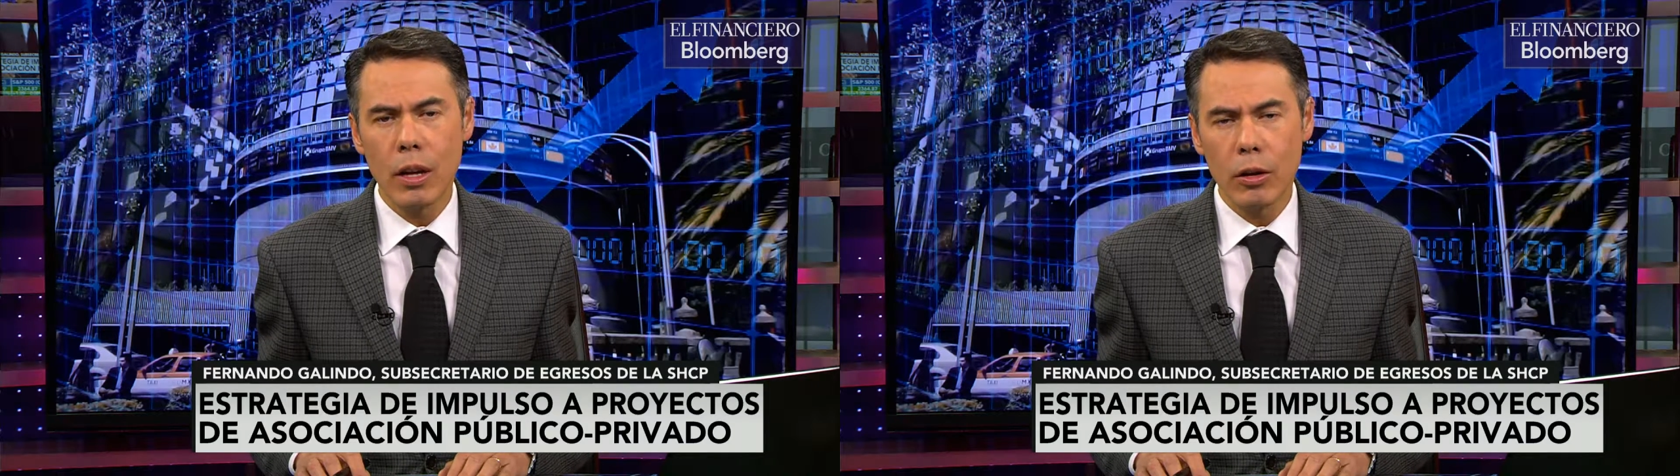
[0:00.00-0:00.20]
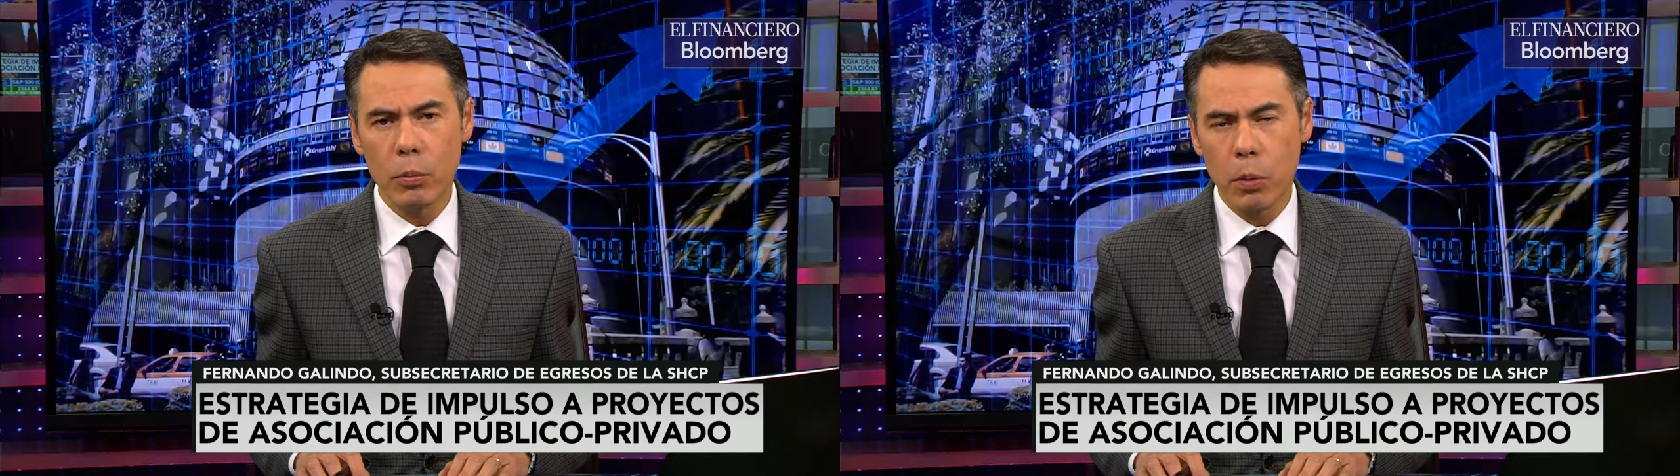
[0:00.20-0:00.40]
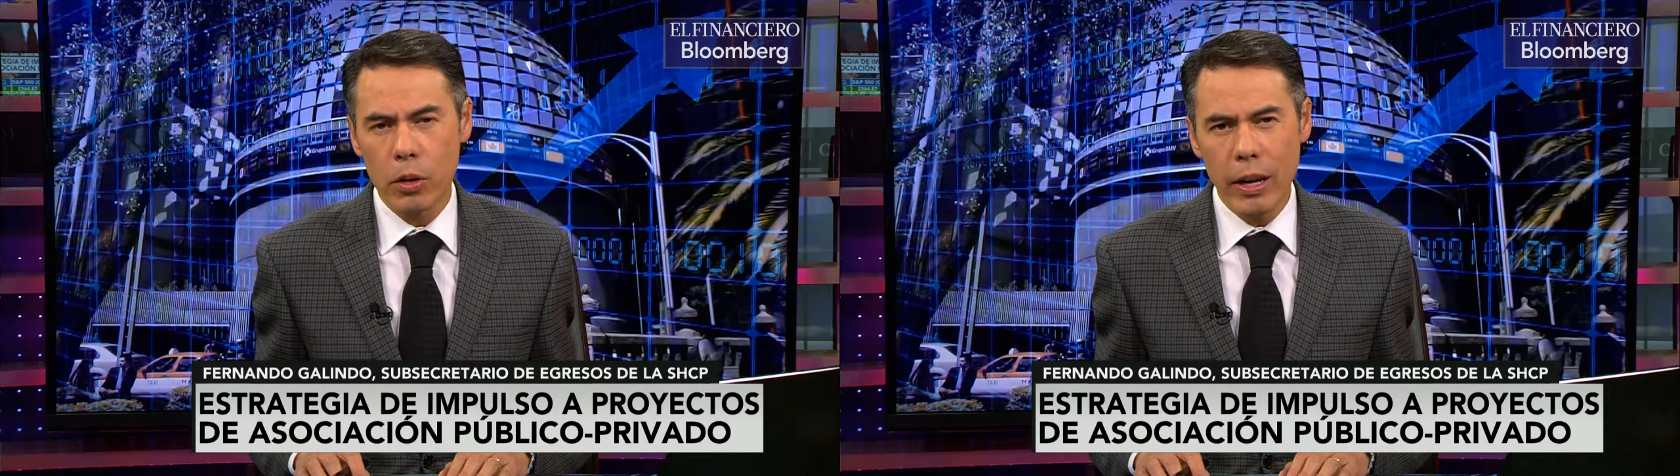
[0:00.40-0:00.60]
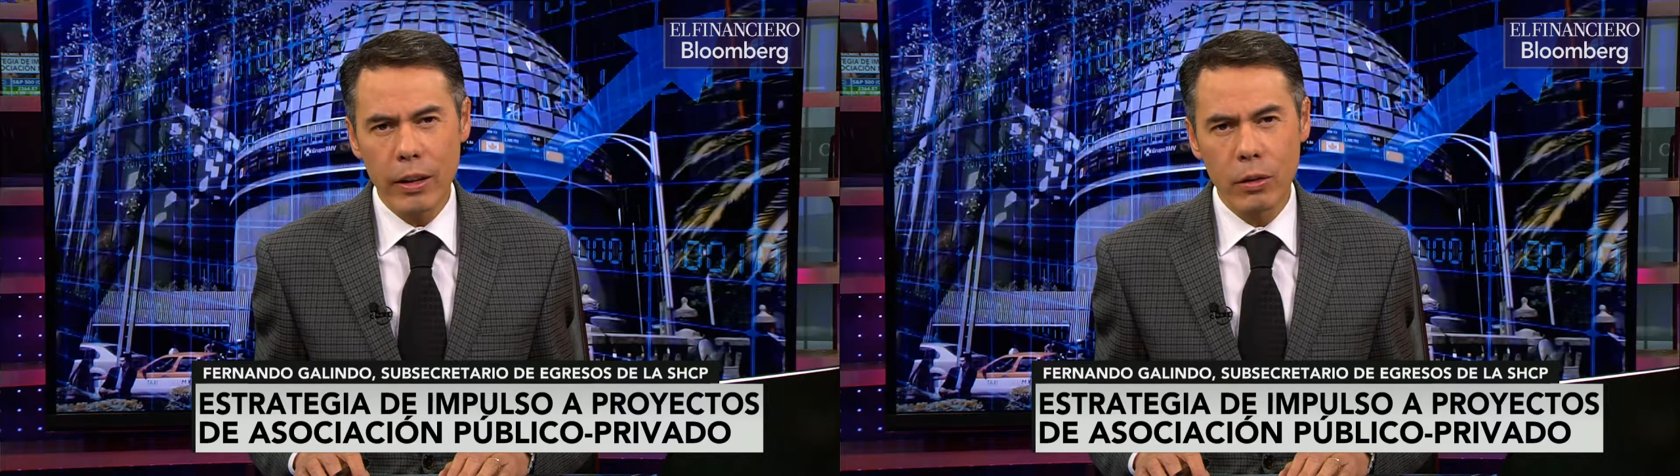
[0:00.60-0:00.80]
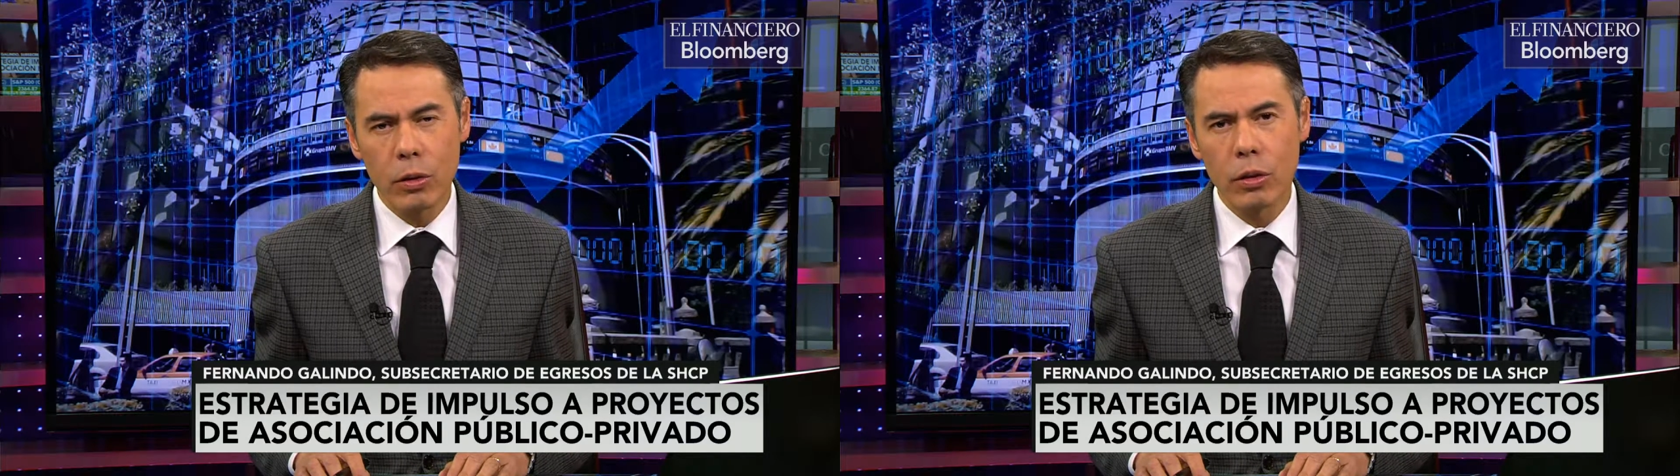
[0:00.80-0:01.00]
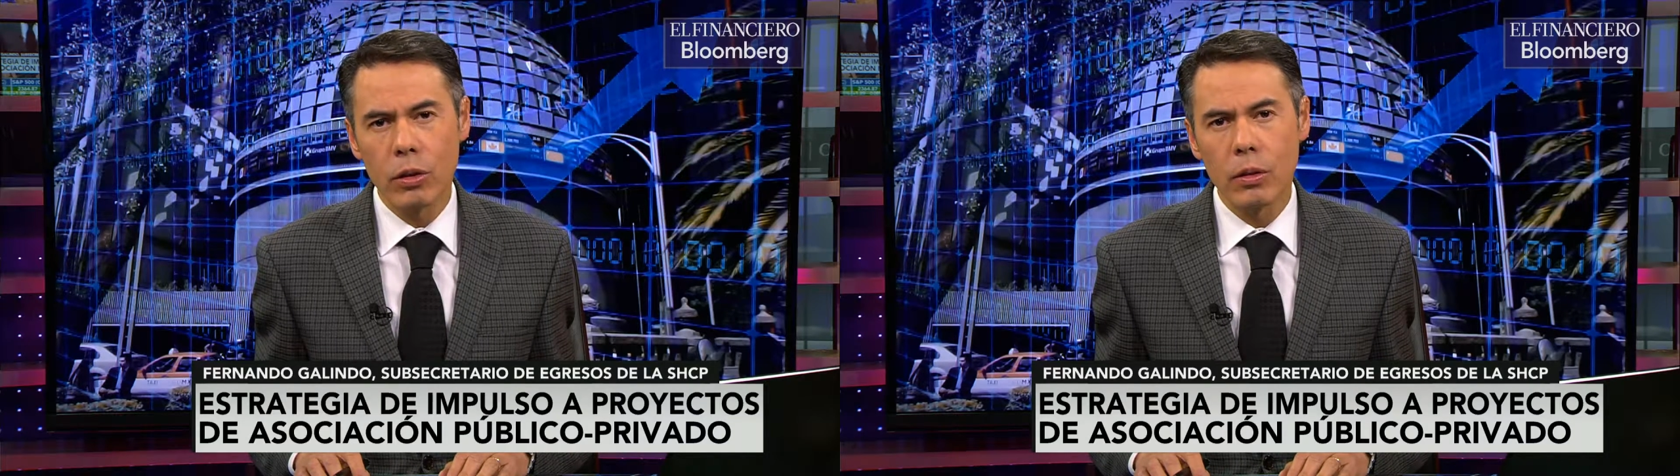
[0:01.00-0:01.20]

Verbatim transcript: de los proyectos?